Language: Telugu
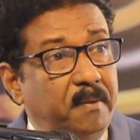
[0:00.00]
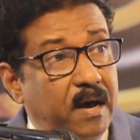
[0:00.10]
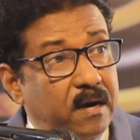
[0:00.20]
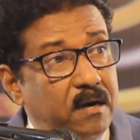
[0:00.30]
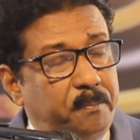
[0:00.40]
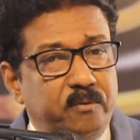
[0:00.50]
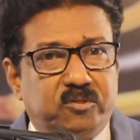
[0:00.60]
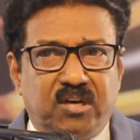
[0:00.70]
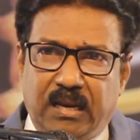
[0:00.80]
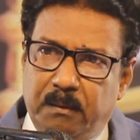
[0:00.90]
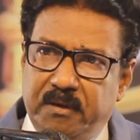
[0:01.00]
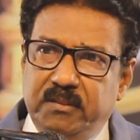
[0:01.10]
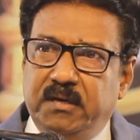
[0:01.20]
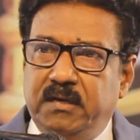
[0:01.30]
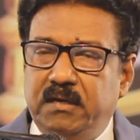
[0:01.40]
మారినప్పుడు
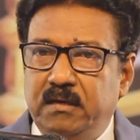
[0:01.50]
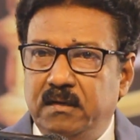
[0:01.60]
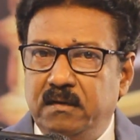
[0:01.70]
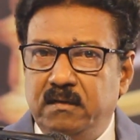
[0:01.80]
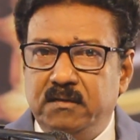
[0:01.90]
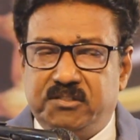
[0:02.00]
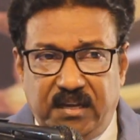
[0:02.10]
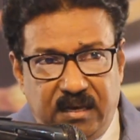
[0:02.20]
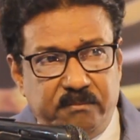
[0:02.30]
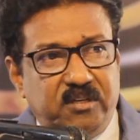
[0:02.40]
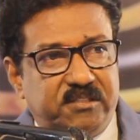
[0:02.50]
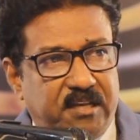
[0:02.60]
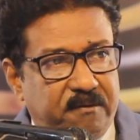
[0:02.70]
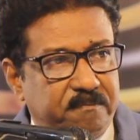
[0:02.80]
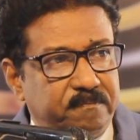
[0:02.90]
చాలామందిని స్నేహం
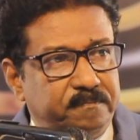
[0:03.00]
చేశాను